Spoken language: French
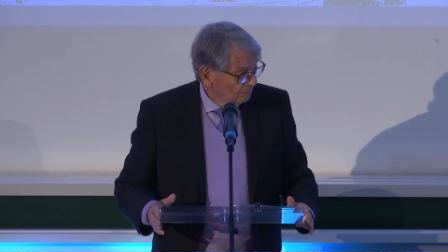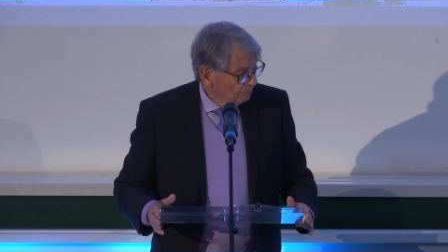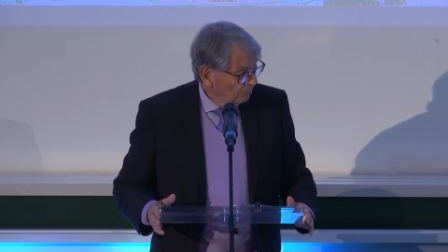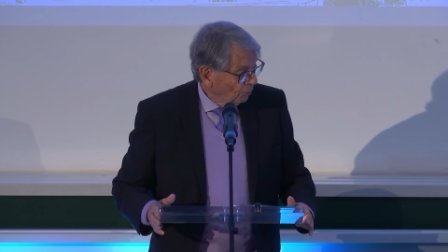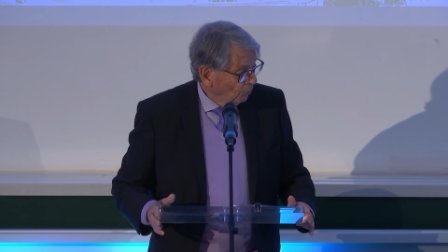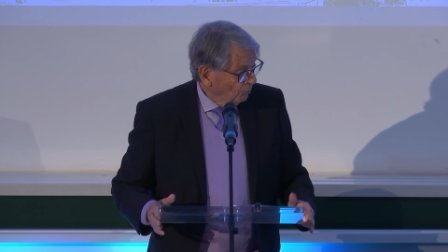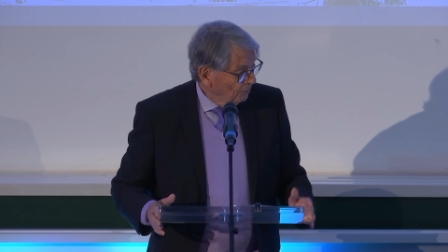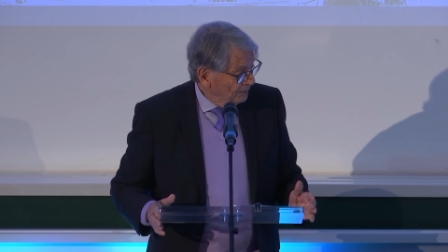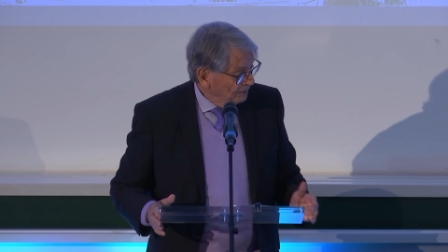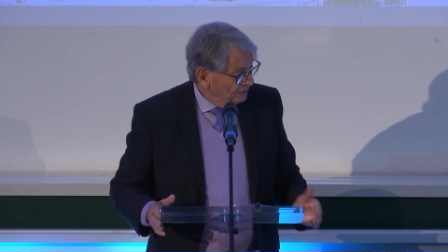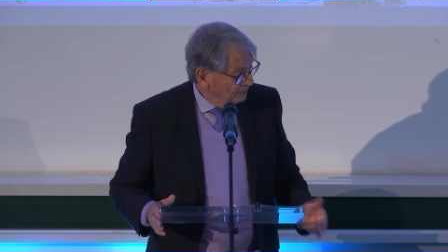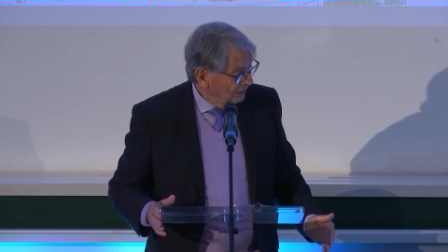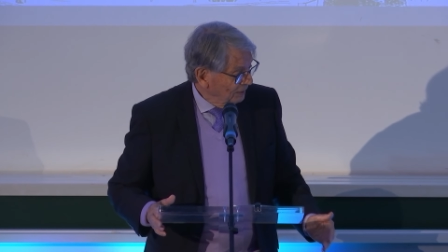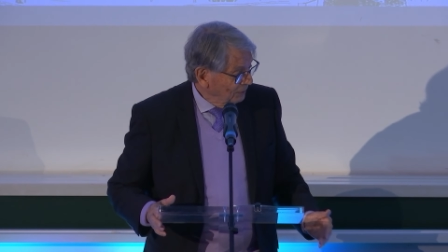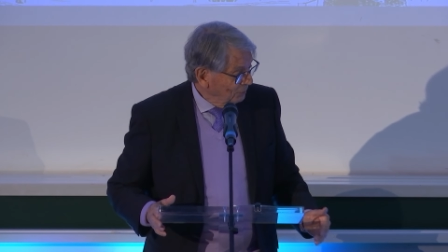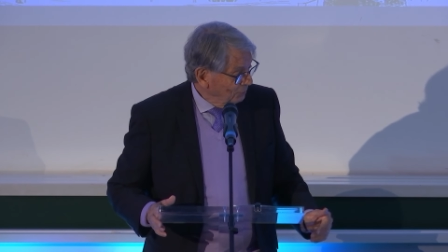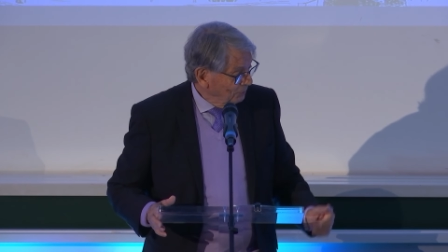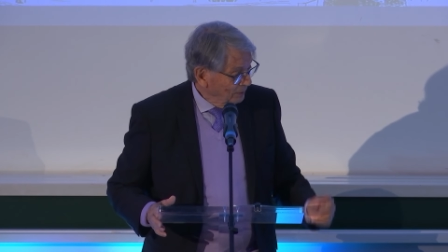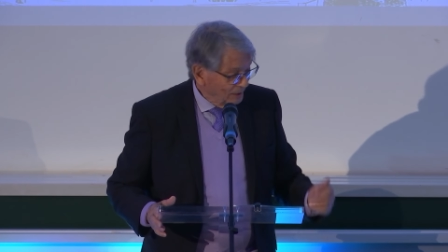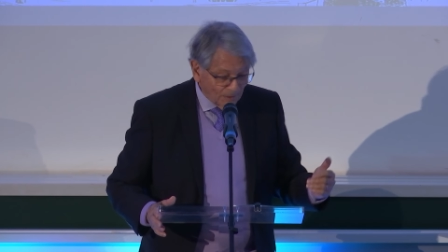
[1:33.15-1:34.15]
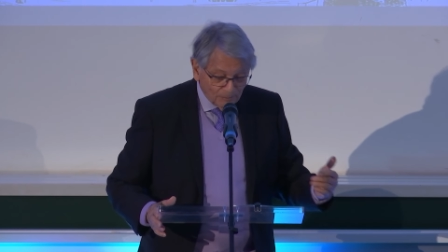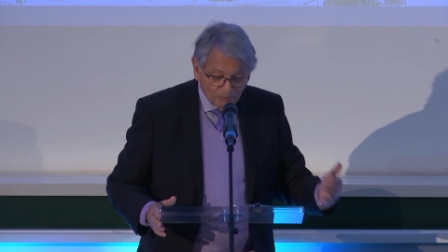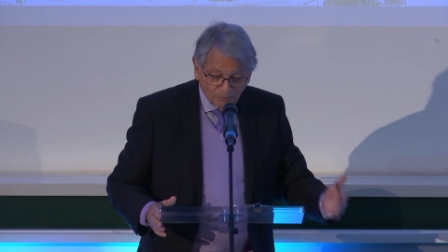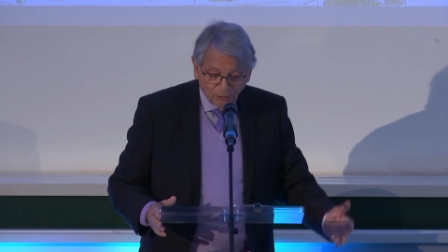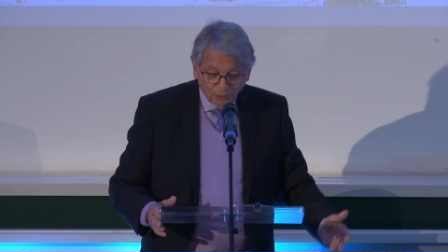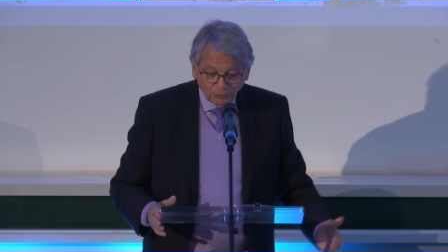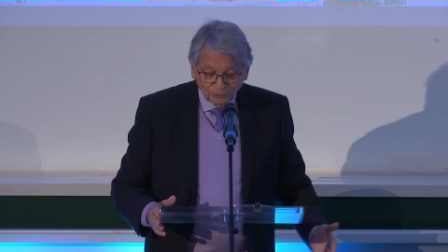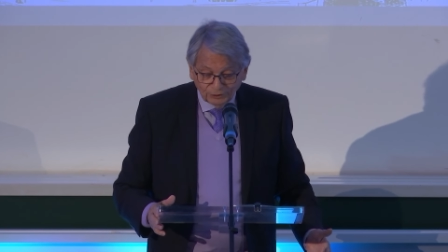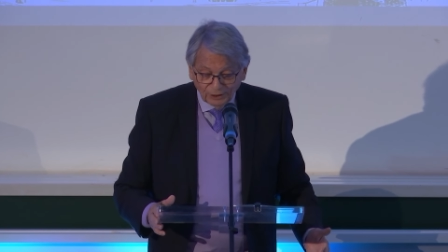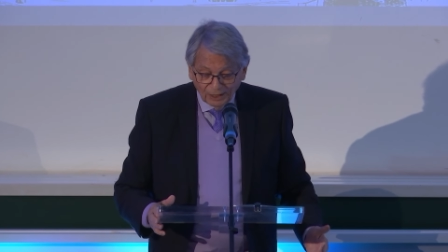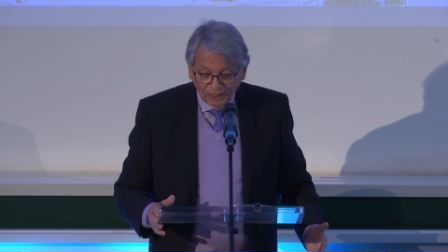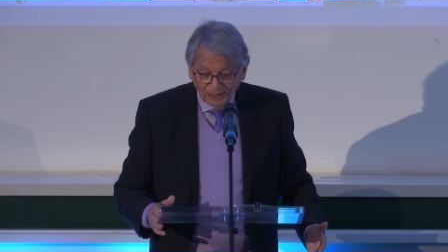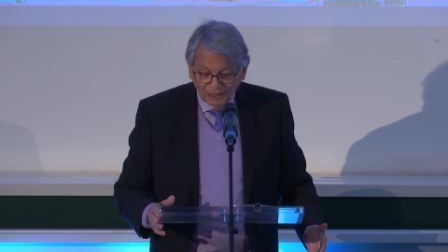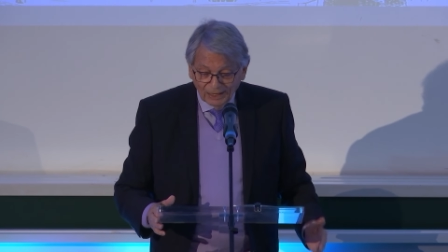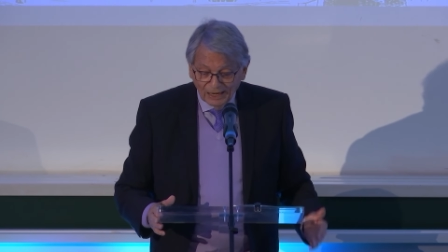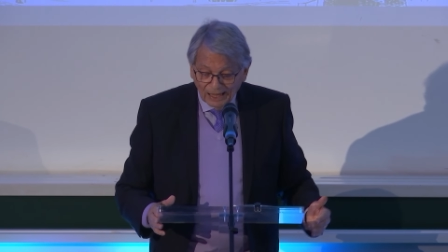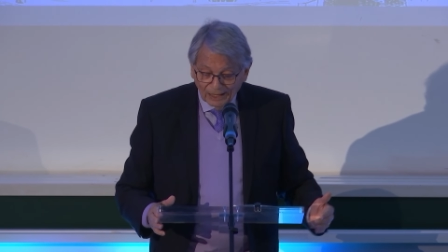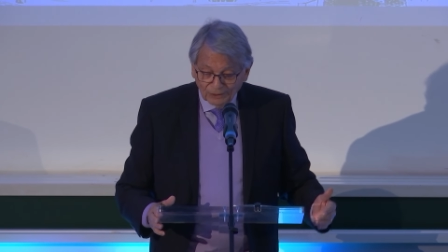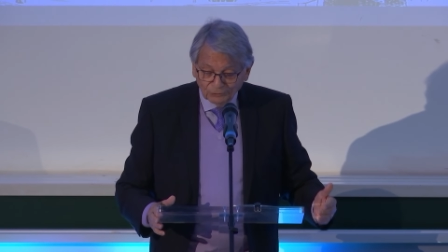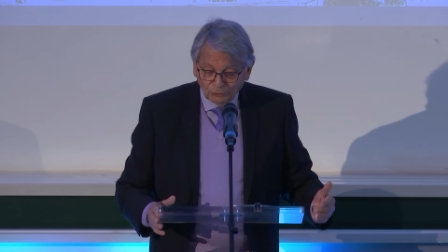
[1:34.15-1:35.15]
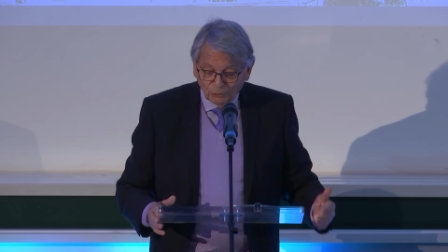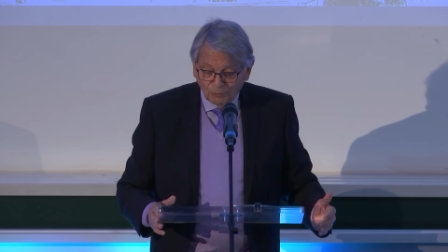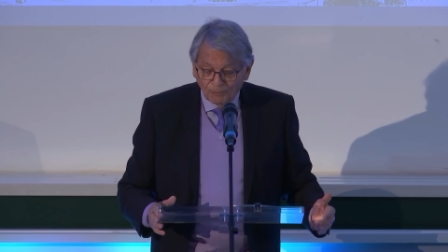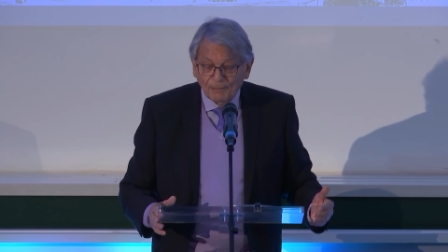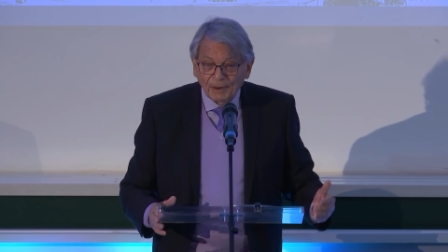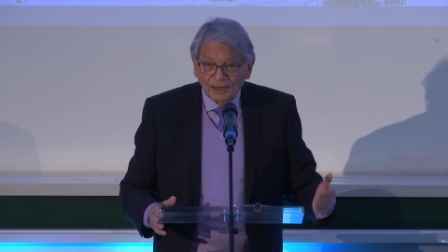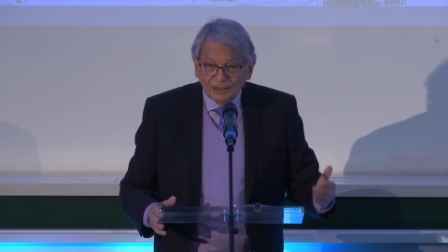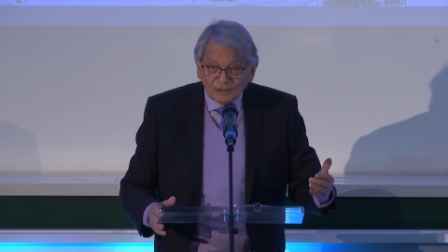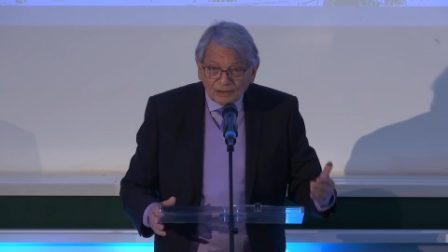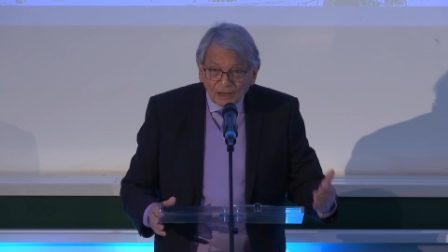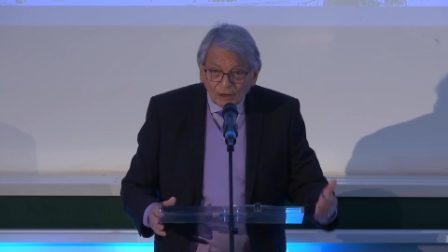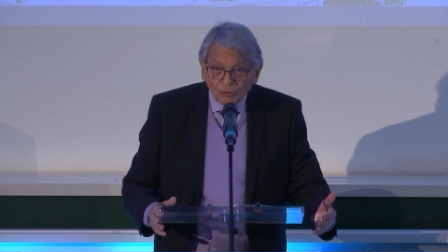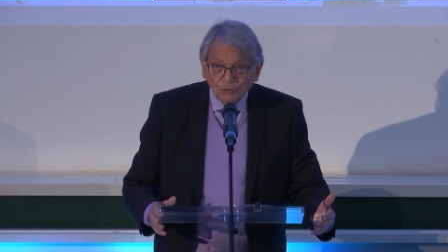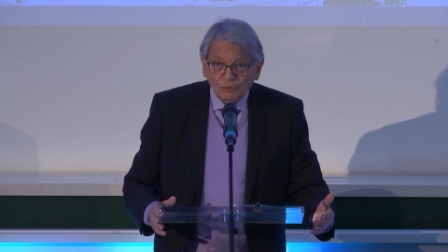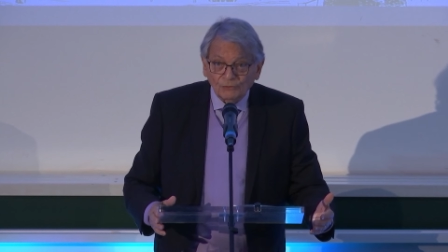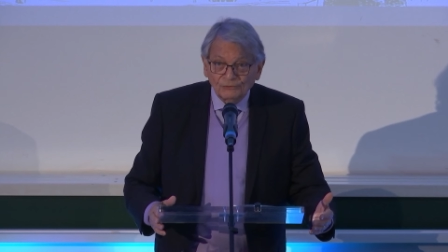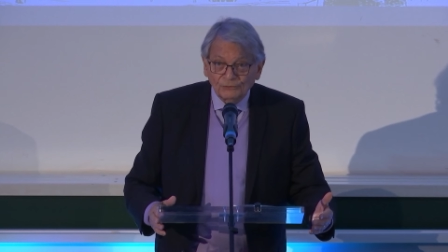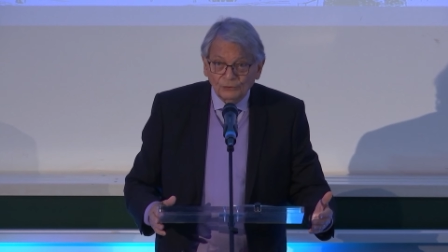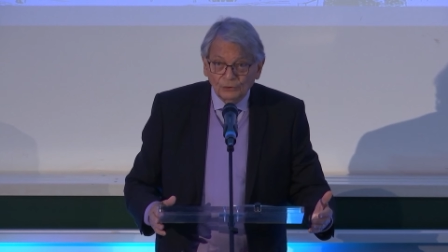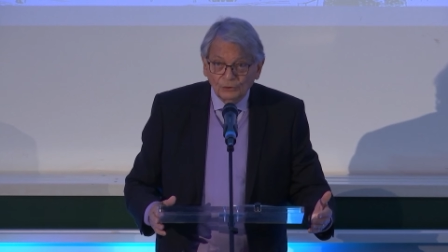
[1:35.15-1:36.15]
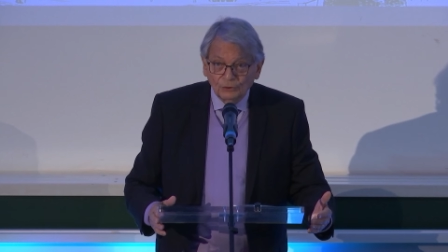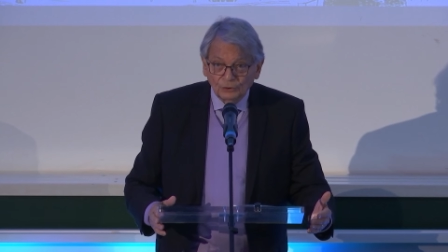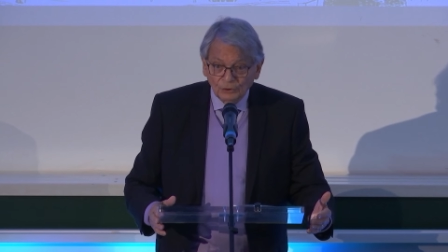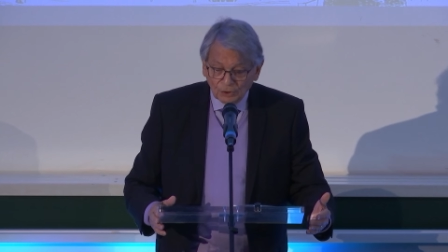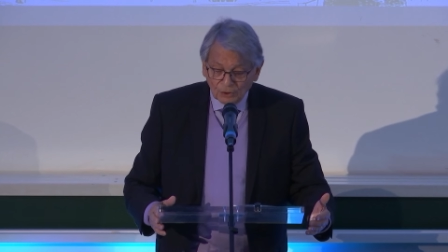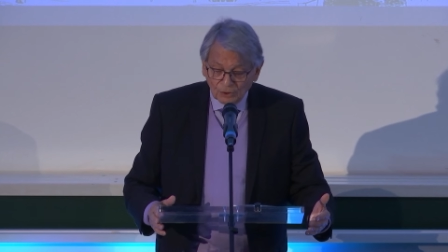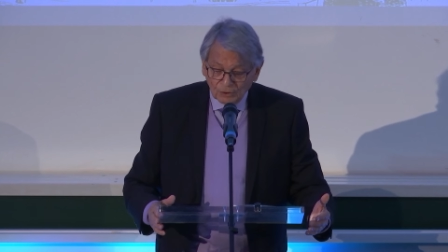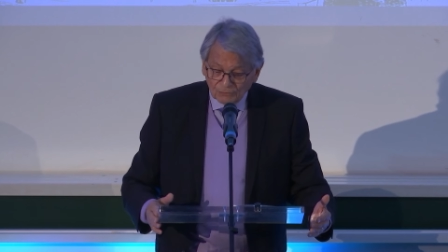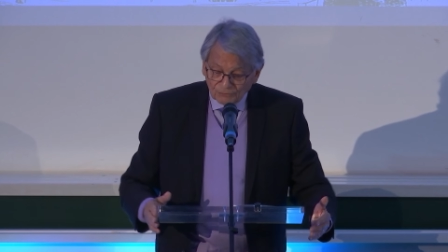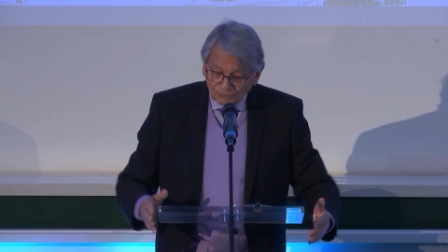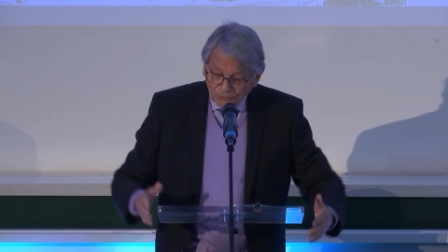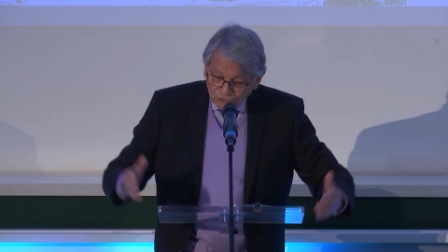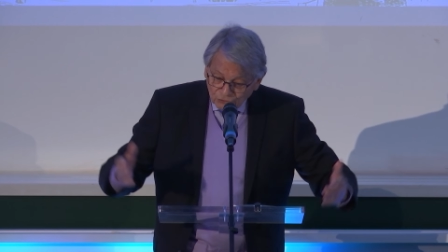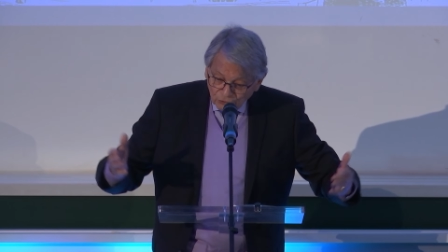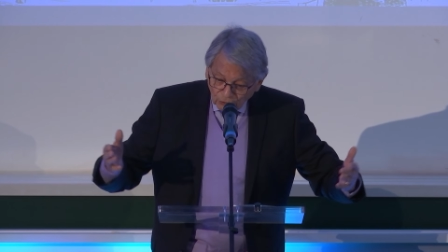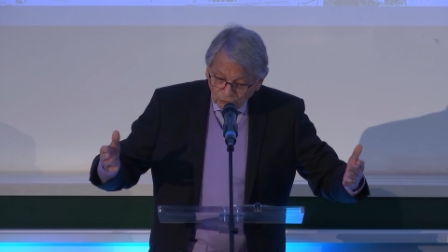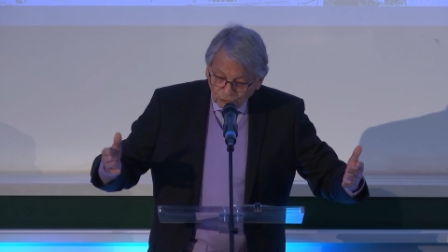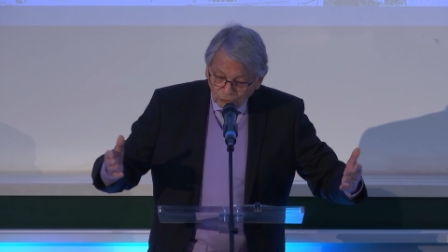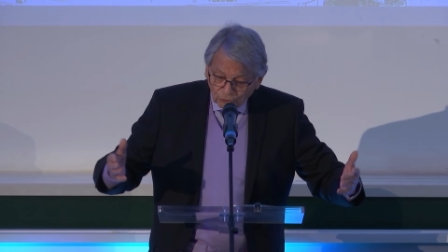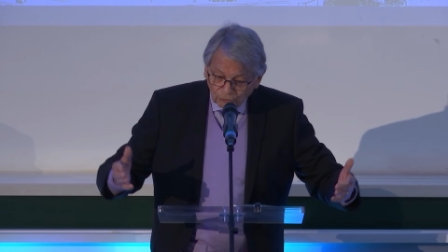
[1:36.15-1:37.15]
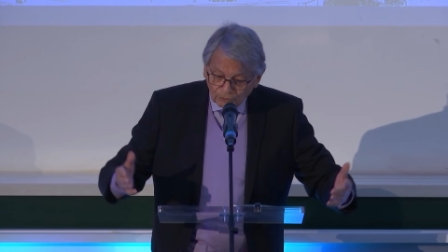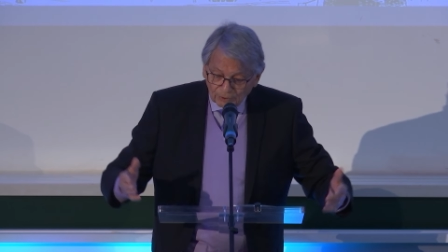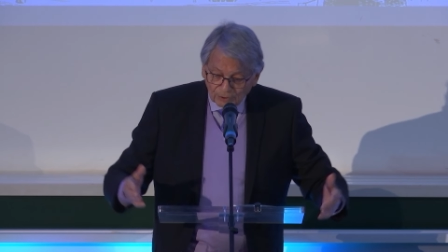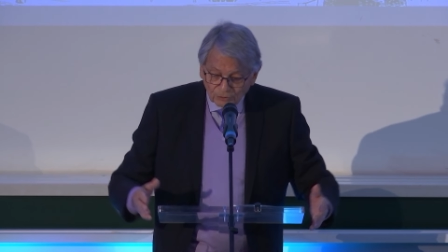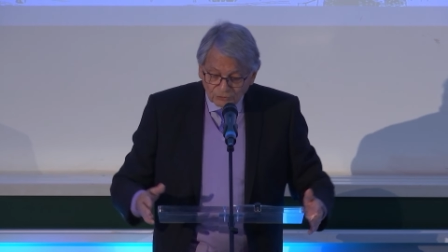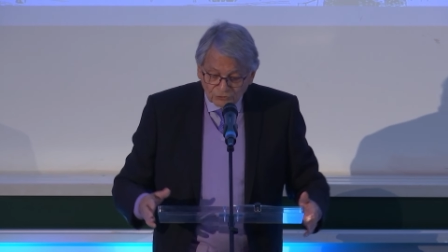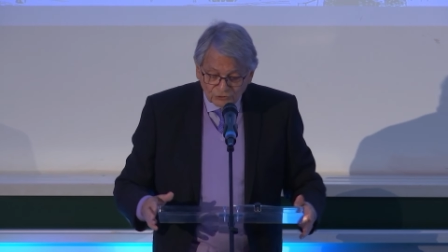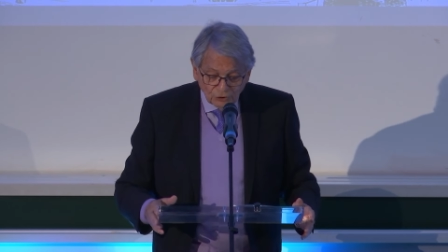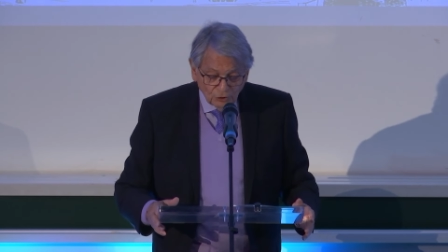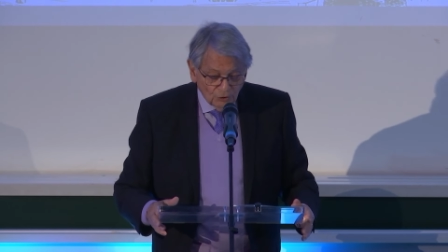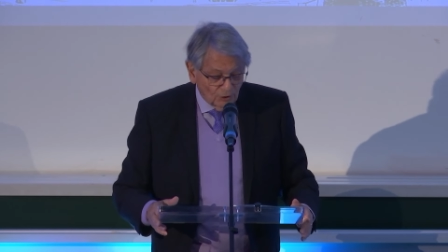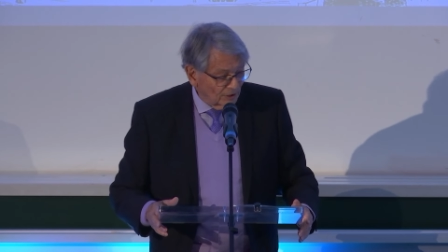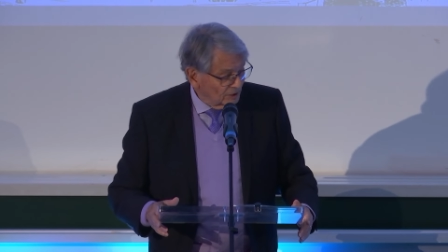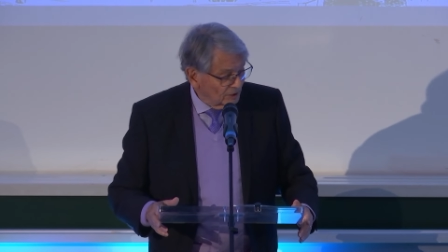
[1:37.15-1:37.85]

Prométhée lui apporta l'art de manier le feu, faisant de lui le seul